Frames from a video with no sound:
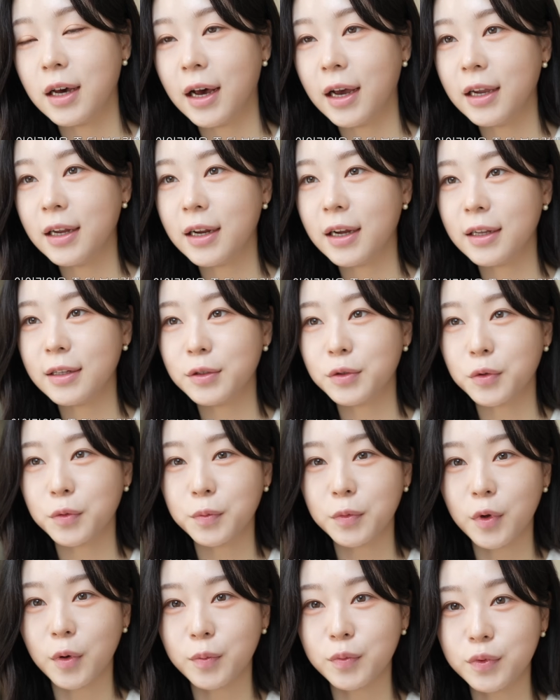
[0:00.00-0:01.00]
아이라인을
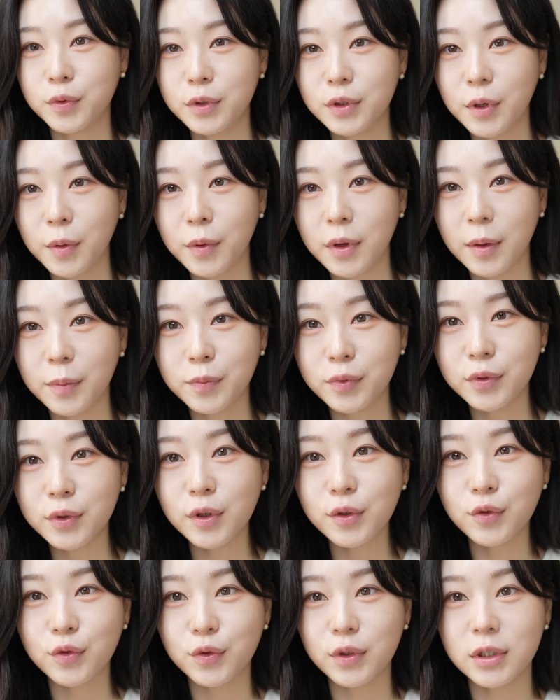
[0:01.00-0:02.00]
좀 더 부드럽게
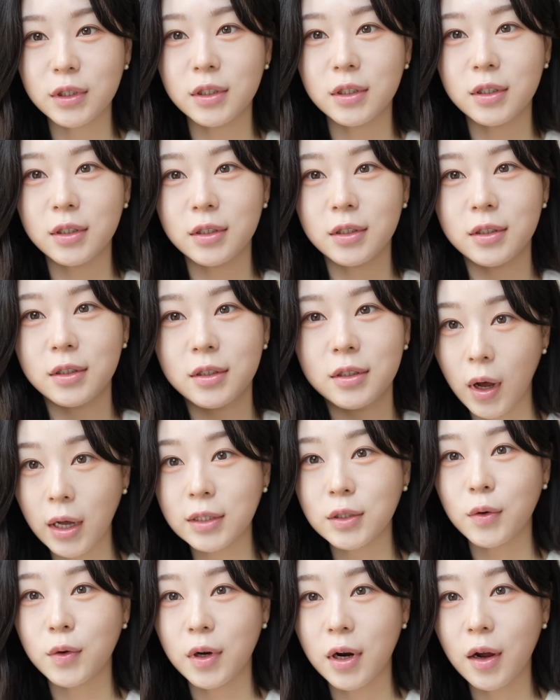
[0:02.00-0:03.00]
풀어주는
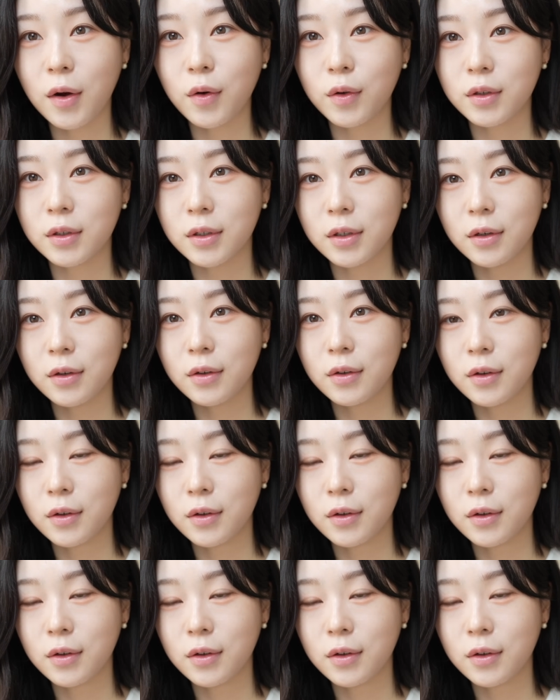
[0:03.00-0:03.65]
과정을 하거든요.